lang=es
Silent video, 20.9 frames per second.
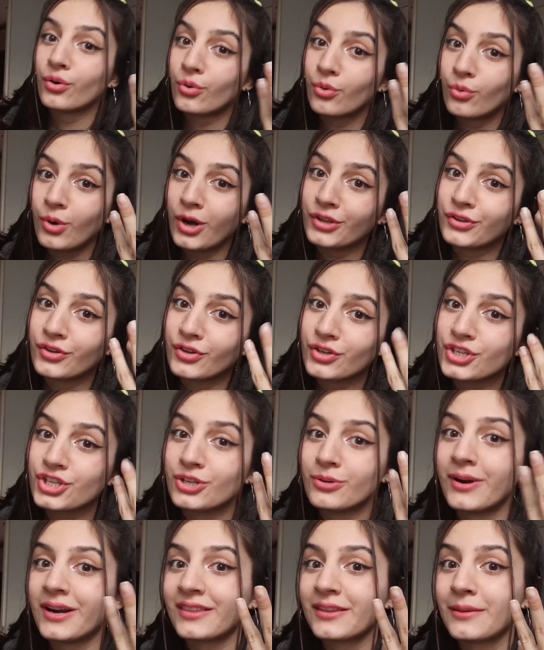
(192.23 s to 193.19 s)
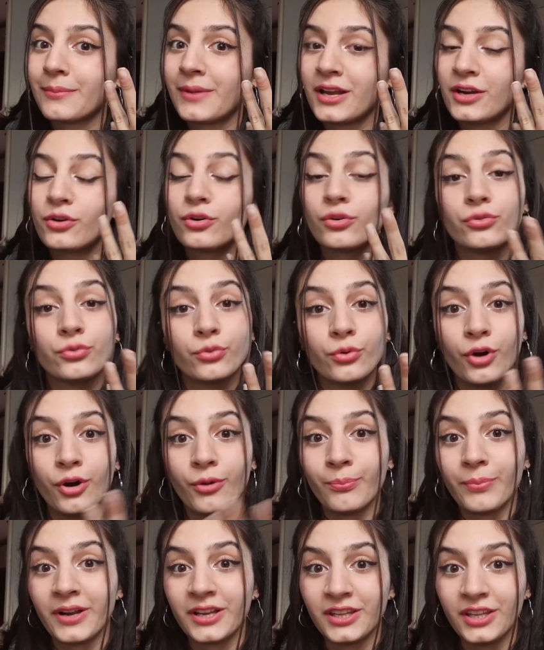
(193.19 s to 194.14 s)
4. Llevarte mal con tus
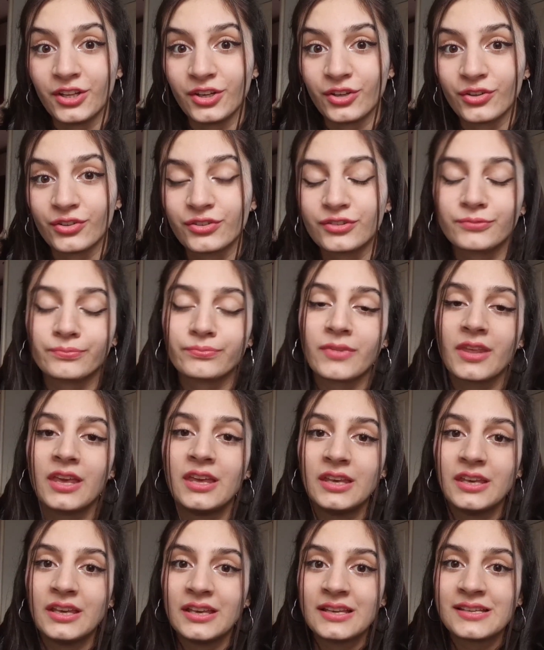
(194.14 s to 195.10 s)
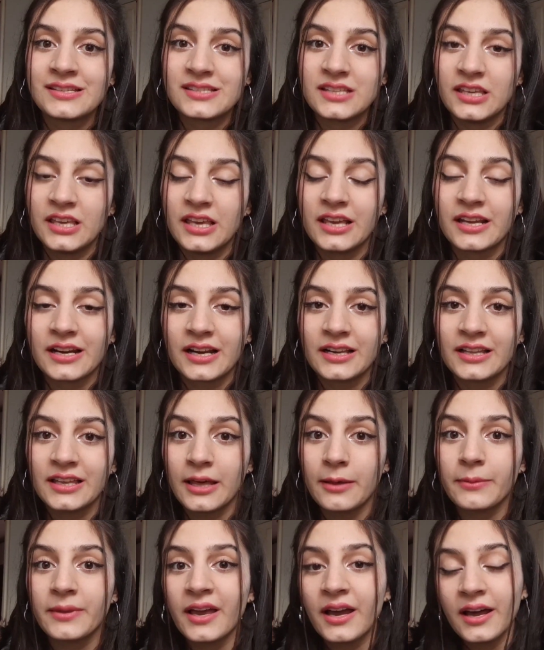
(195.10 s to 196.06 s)
compañeros. Sí, en
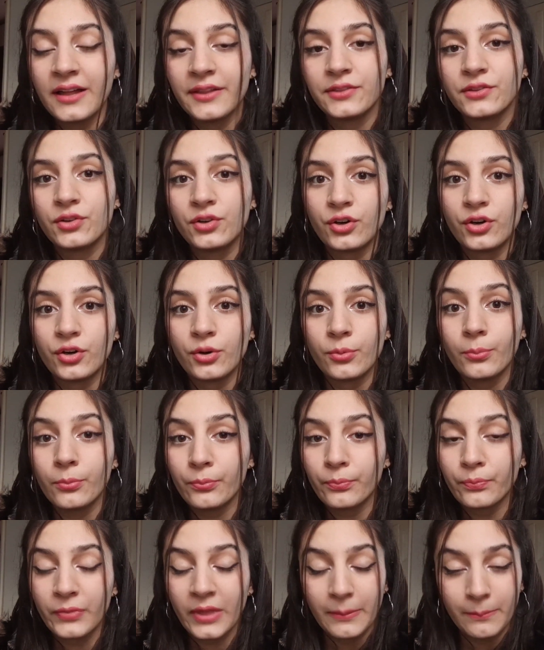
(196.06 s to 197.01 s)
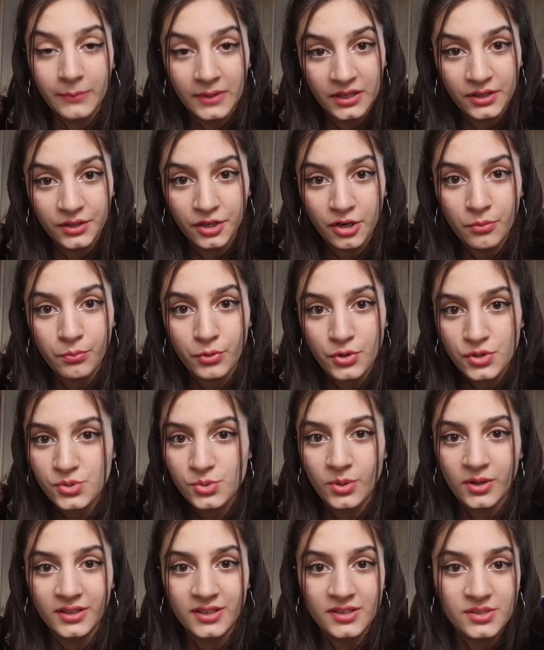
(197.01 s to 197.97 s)
realidad viajando en micro, por
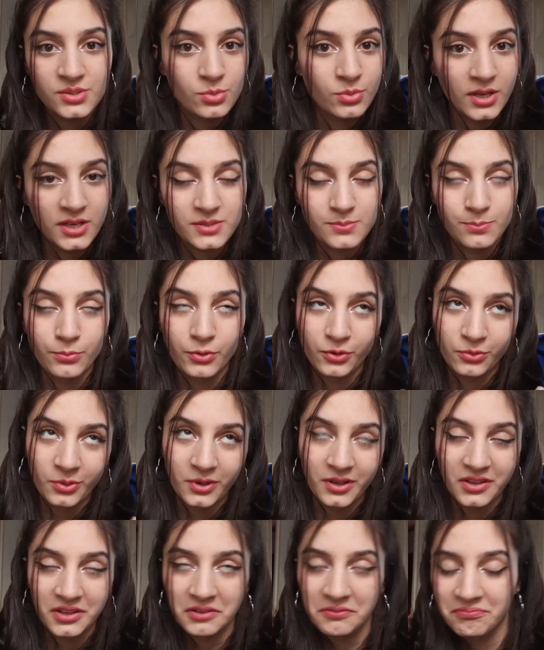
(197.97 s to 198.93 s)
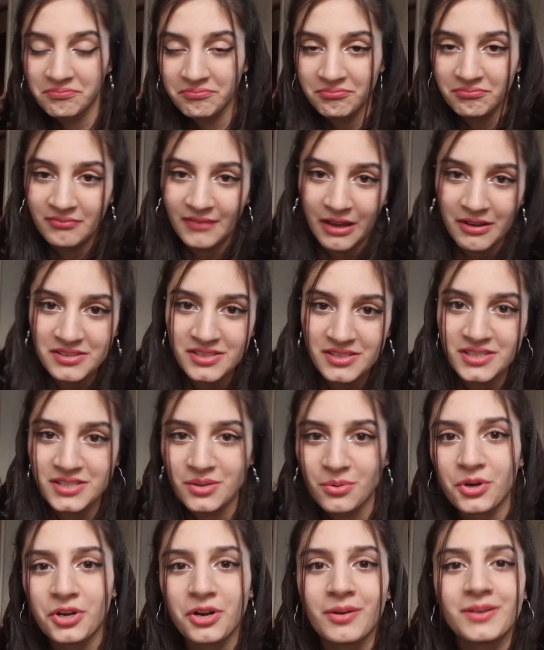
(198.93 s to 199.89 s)
suerte, es una, por suerte. A veces es
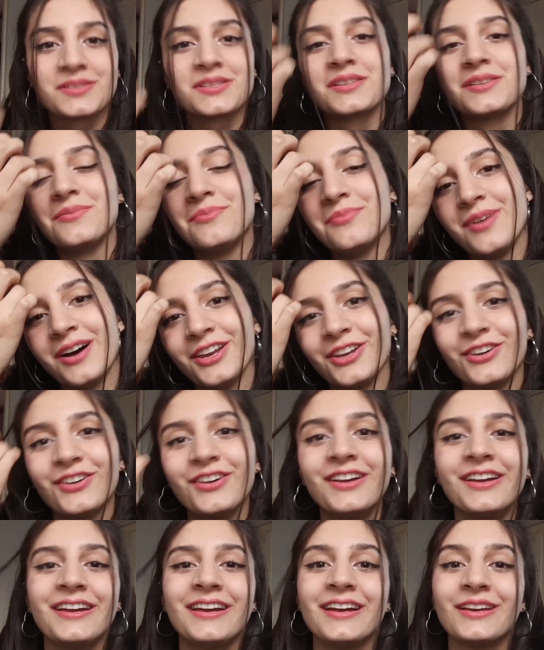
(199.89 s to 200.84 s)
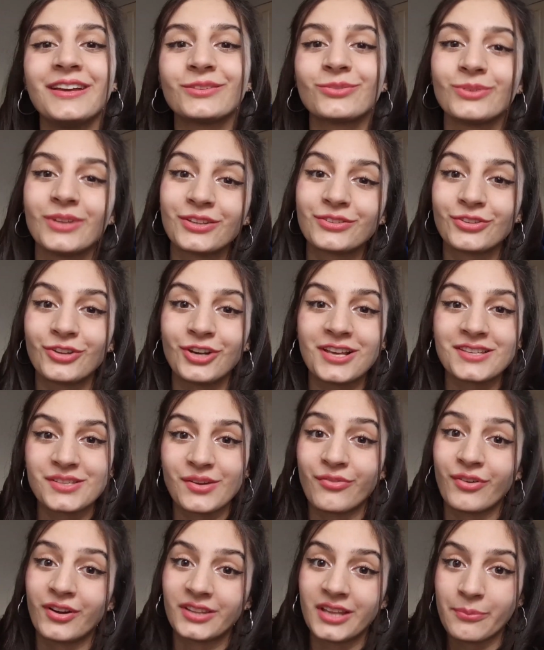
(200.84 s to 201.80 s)
bueno, a veces es malo. Es una sola
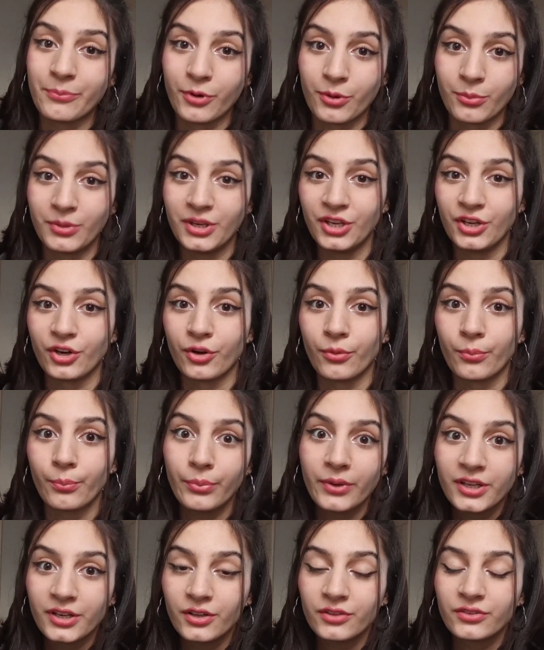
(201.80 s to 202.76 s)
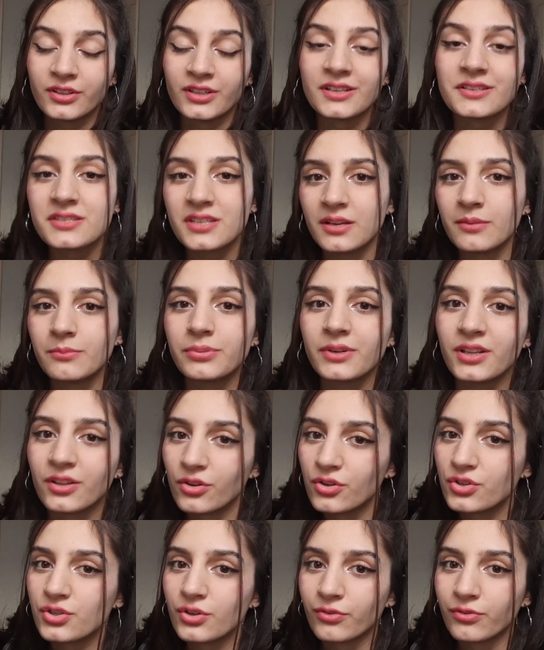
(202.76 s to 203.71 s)
zafata por micro, pero tenés siempre
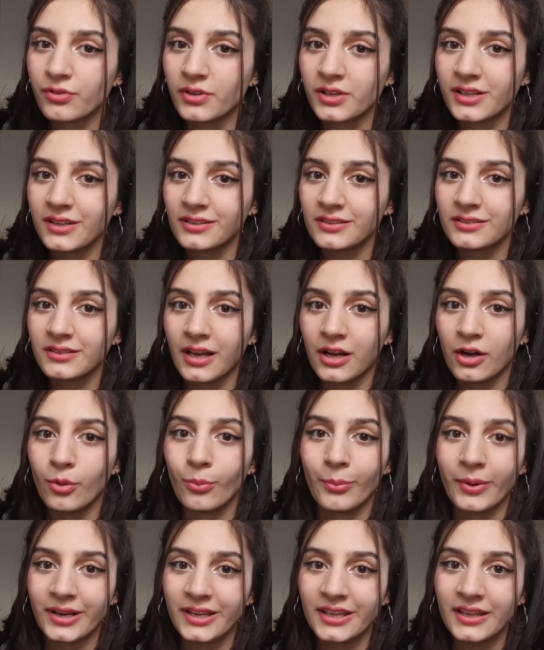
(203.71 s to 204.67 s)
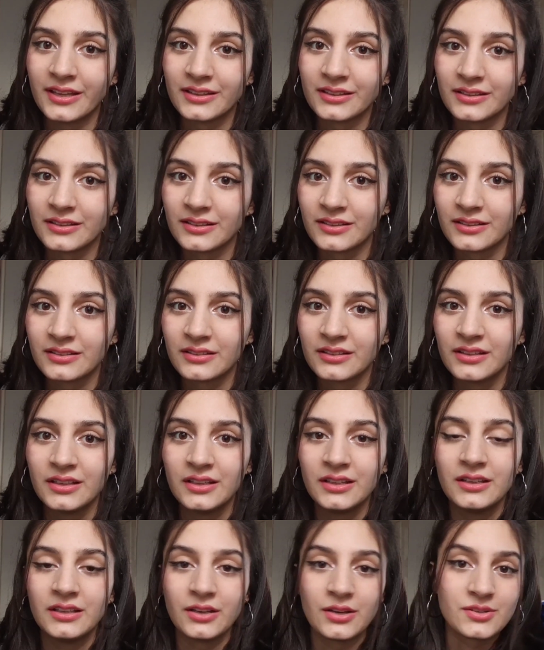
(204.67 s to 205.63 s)
dos choferes acompañantes,
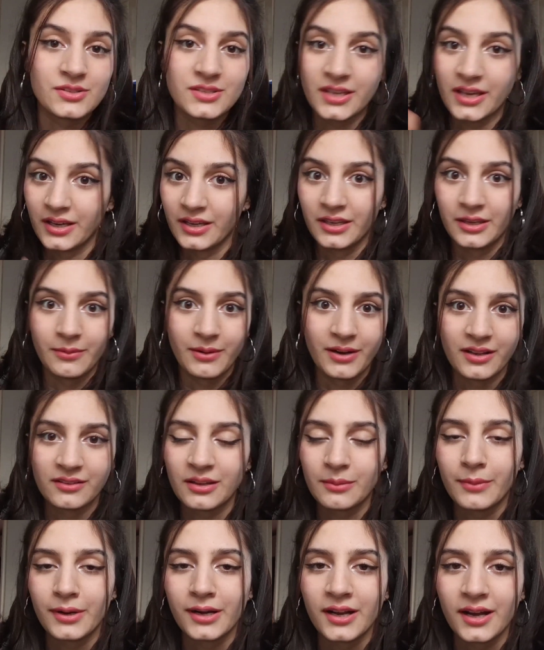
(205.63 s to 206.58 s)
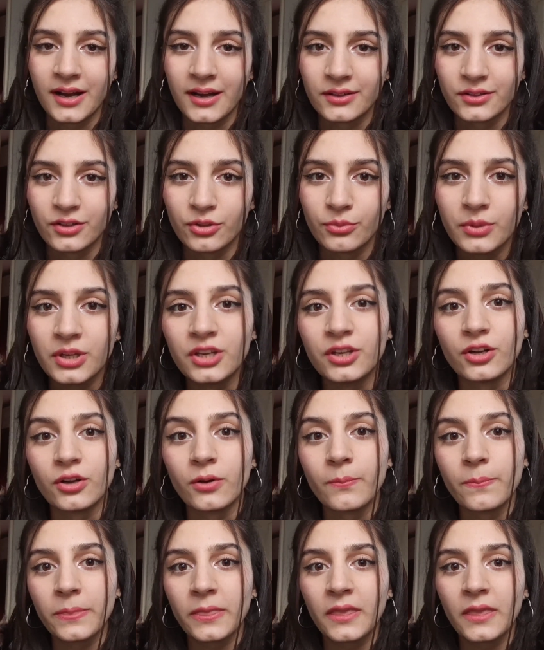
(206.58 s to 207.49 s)
o sea, que van a estar manejando el micro.